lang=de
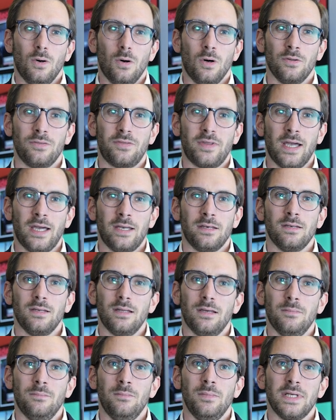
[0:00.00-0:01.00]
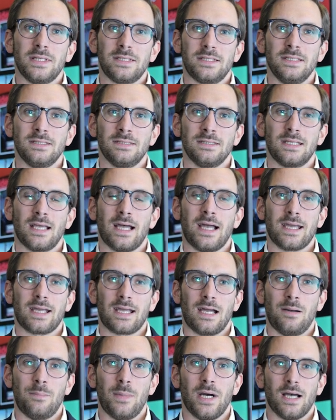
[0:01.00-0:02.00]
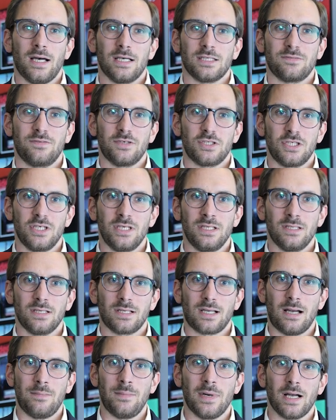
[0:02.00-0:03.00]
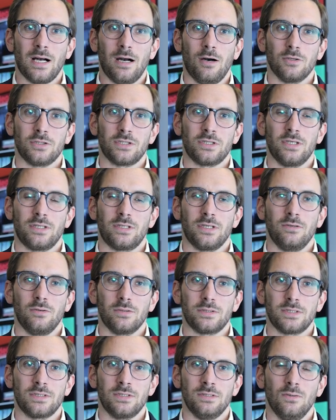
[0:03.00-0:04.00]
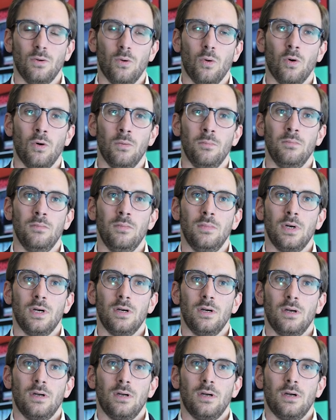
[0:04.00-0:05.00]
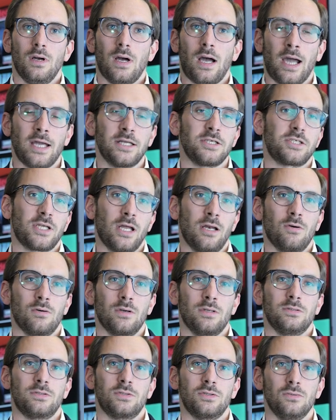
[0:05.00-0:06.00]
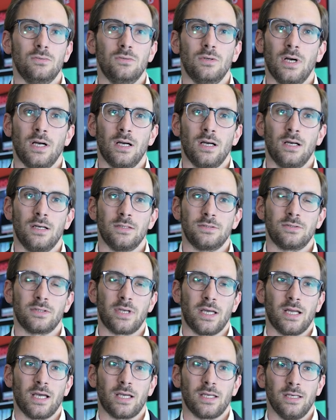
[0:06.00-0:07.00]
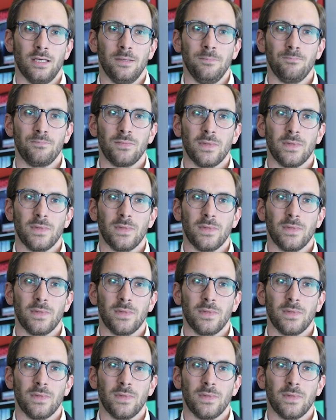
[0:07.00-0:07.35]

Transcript: und dann mit diesen drei Kameras verschiedene Kameraausschnitte nutzen, um Einstellungen zu, äh, zu generieren